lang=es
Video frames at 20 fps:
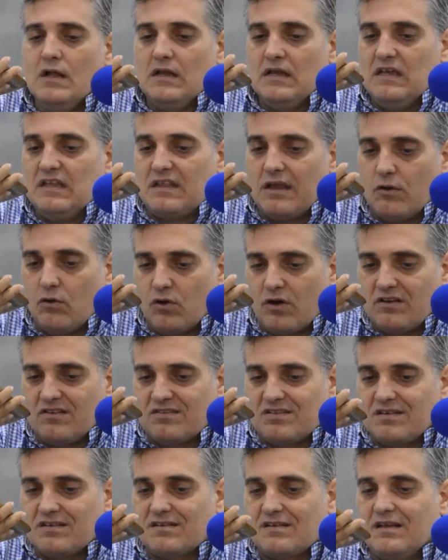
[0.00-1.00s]
Y tengo que
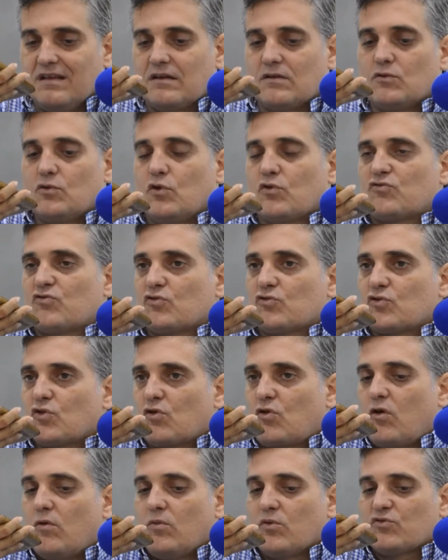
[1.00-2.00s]
insistir, nosotros
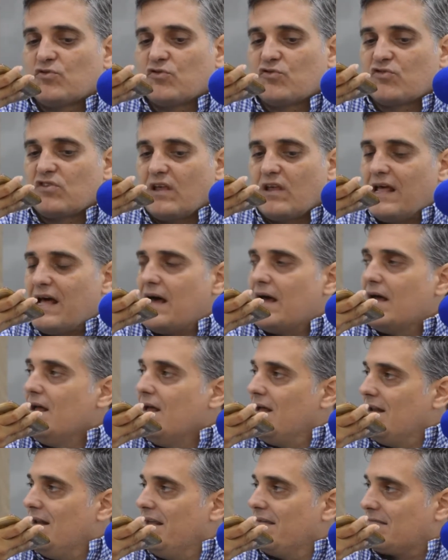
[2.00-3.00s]
como sociedad
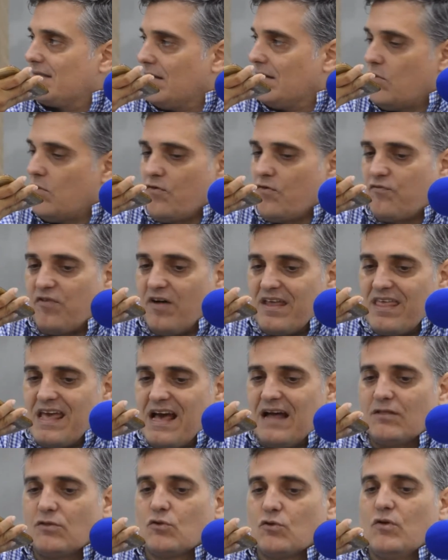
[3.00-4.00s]
le estamos
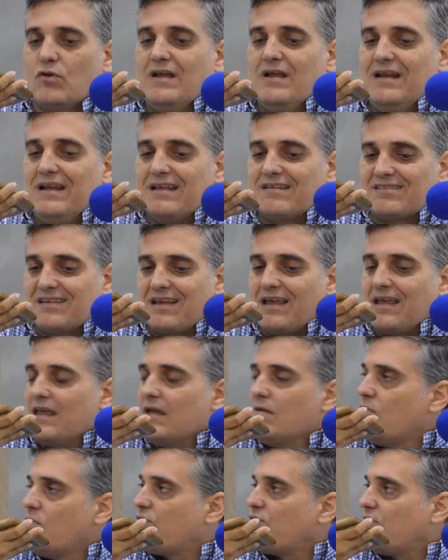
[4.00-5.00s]
fallando y le
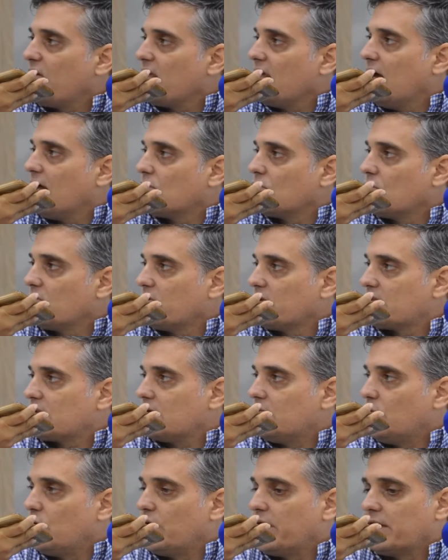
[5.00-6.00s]
seguimos fallando a nuestras
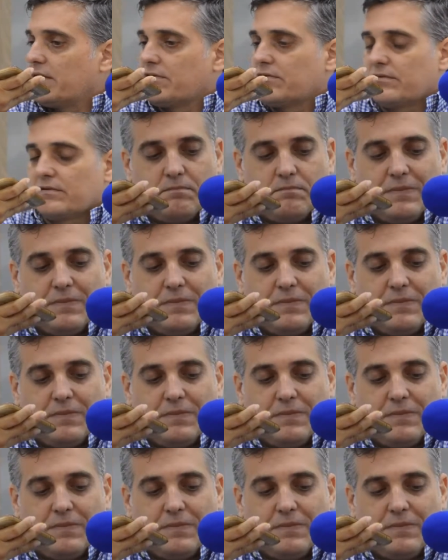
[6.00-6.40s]
mujeres.